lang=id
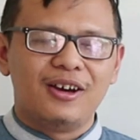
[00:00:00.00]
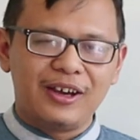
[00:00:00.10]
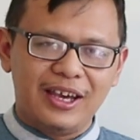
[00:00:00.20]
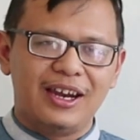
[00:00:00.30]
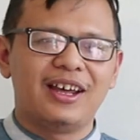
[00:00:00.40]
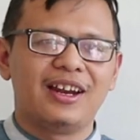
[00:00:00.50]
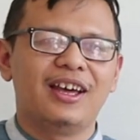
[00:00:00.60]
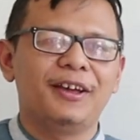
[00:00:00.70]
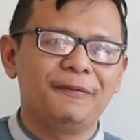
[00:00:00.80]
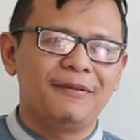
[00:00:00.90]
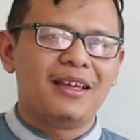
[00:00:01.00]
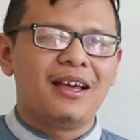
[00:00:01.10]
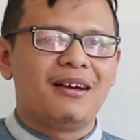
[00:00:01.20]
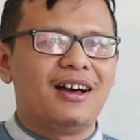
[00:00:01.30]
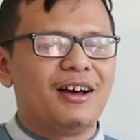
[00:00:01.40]
Oke anak-anak,
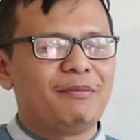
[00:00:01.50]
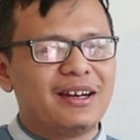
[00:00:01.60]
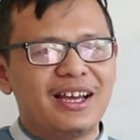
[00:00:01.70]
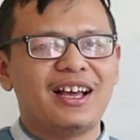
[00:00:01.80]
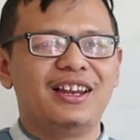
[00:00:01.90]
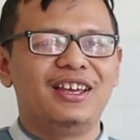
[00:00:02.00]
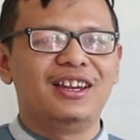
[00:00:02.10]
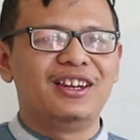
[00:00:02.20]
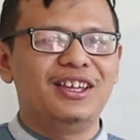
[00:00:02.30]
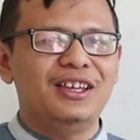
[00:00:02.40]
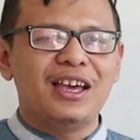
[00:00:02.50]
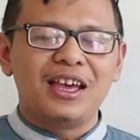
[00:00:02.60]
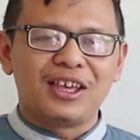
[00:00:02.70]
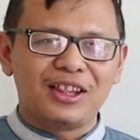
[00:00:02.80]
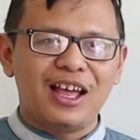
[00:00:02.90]
eh, pada kali ini
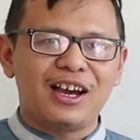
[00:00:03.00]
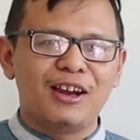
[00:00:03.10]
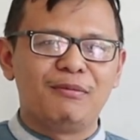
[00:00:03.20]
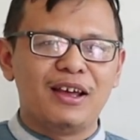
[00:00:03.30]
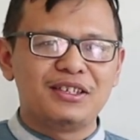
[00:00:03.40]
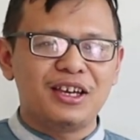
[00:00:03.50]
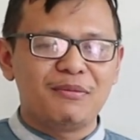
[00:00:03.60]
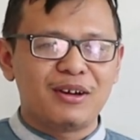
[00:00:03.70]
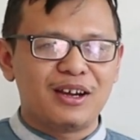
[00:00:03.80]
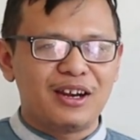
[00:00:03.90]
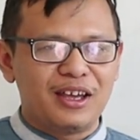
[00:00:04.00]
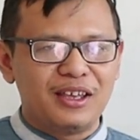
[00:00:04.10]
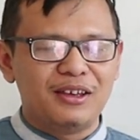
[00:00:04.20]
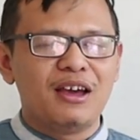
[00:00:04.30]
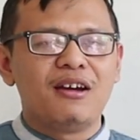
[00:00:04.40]
kita akan belajar mengenai